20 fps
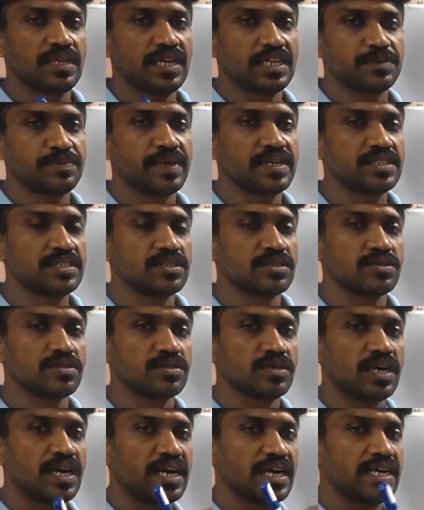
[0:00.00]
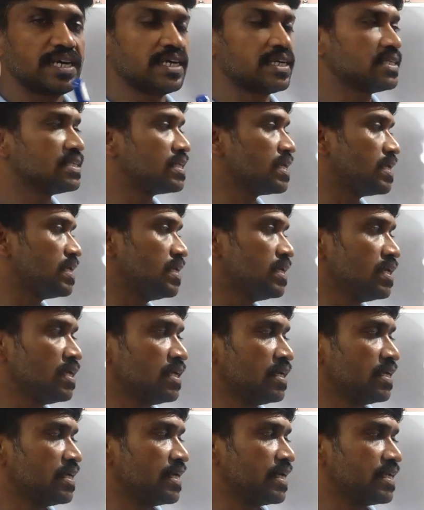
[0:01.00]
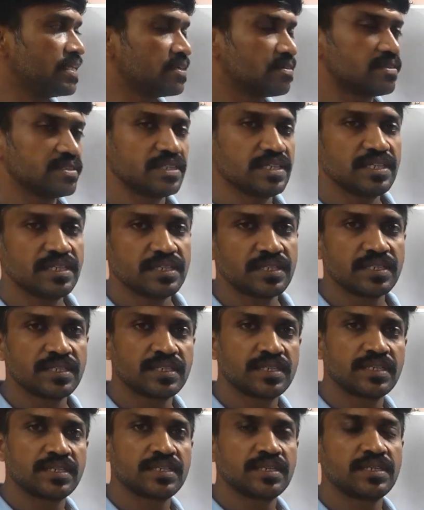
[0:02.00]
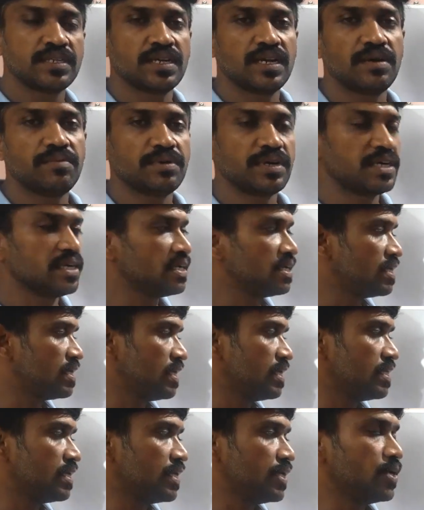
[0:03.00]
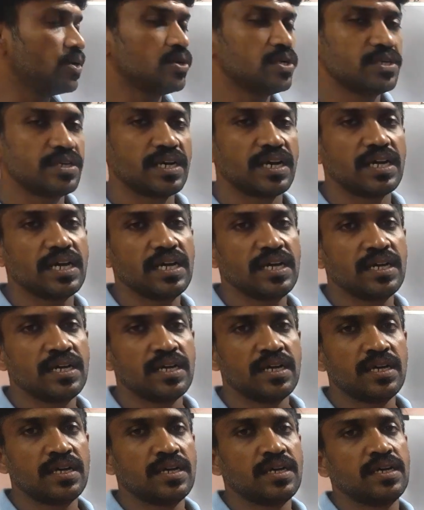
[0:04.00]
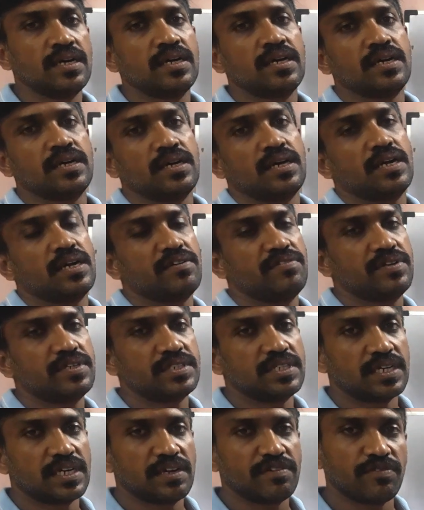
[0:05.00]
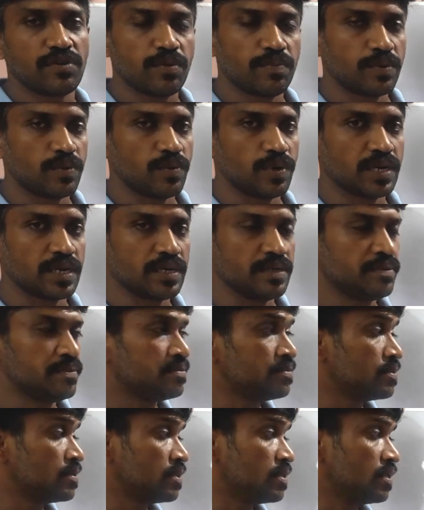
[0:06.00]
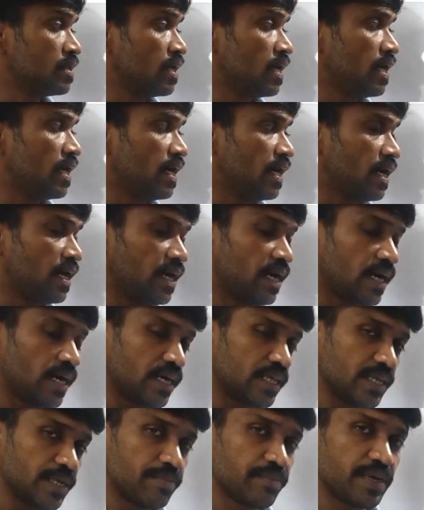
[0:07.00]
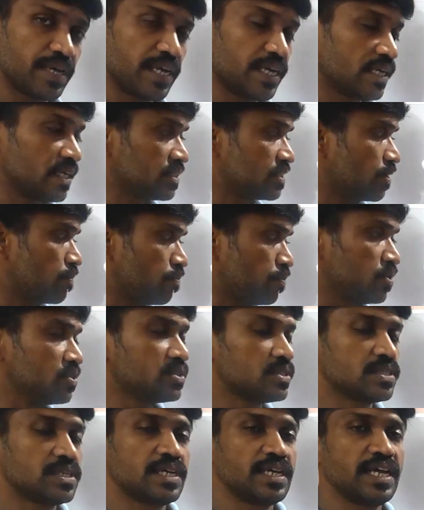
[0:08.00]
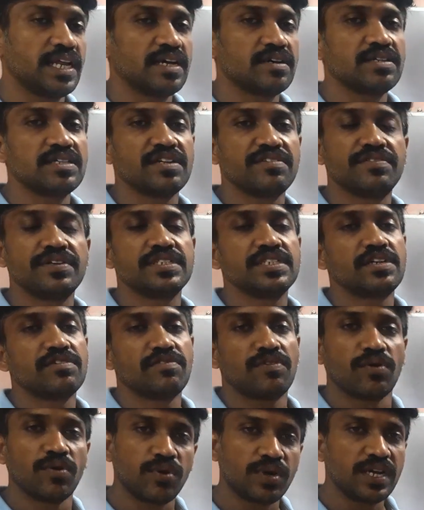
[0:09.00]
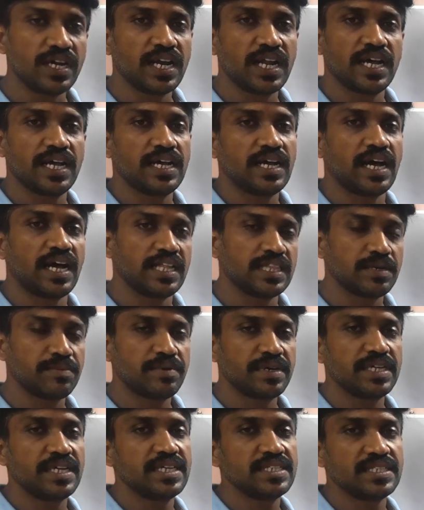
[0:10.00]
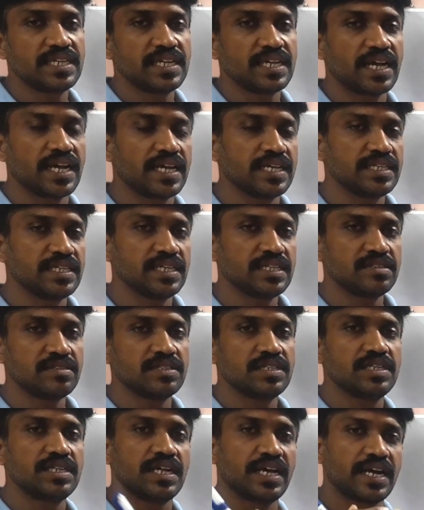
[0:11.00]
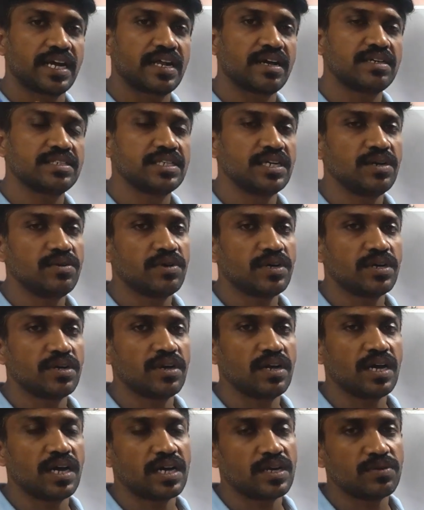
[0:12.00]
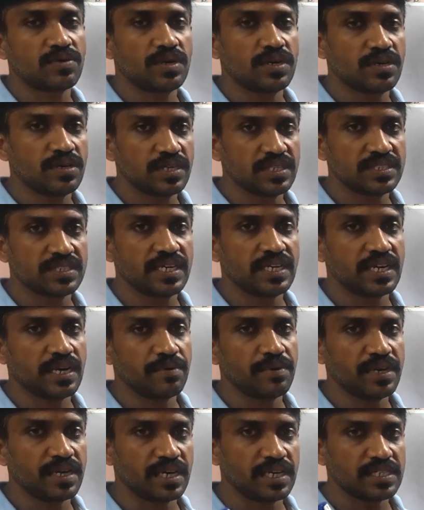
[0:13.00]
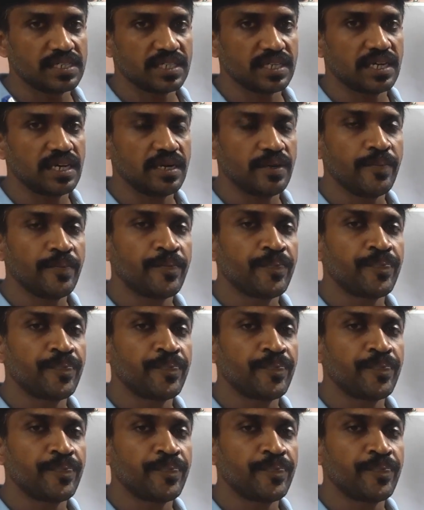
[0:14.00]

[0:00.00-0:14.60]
எக்ஸ்பேன்ஷன் இருக்கும் அங்கேருந்து தான் எடுத்துகிட்டு வந்து நமக்கு இந்த இண்டோர் யூனிட்டில் ரெஃப்ரிஜரண்ட்டை ஃப்ளோ பண்ணுவாங்க அதே மாதிரி சப்போஸ் எனக்கு வந்து ரெஃப்ரிஜரண்ட் ஃப்ளோ இல்லை அந்த மாதிரி டிசைன் கிடையாது எந்த வந்து டேரெக்டாக சில்டு வாட்டர் இல்லை ஹாட் வாட்டர் டிசைன் அப்படின்னு நினச்சிங்கன்னா